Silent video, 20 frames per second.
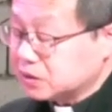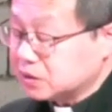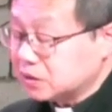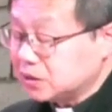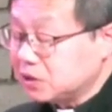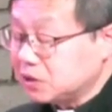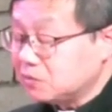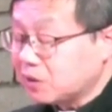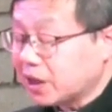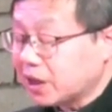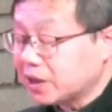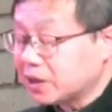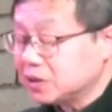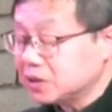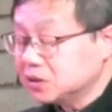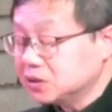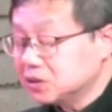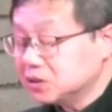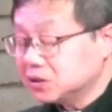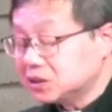另外，
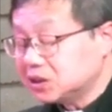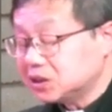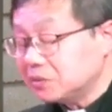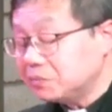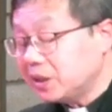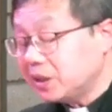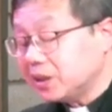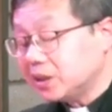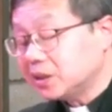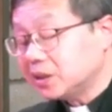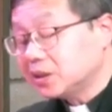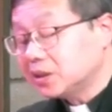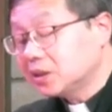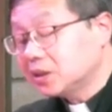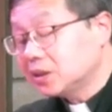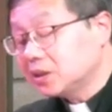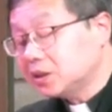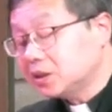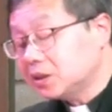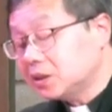姐妹
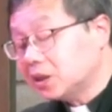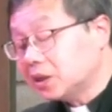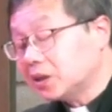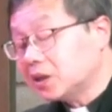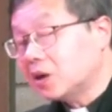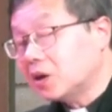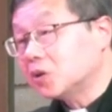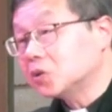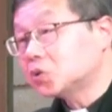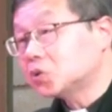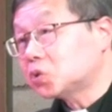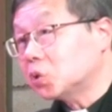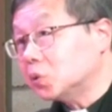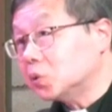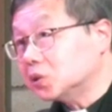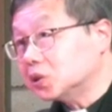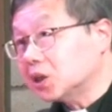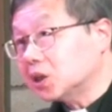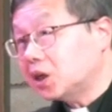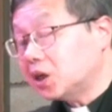也要
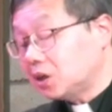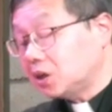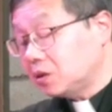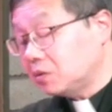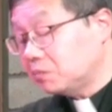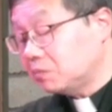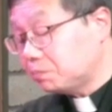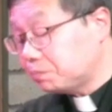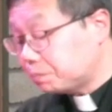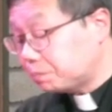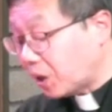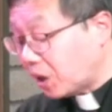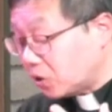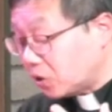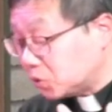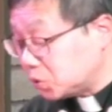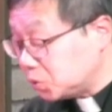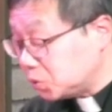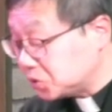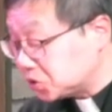懂得保
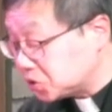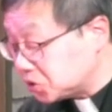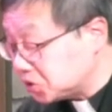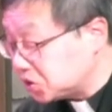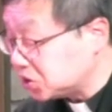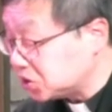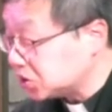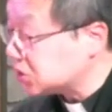护自己，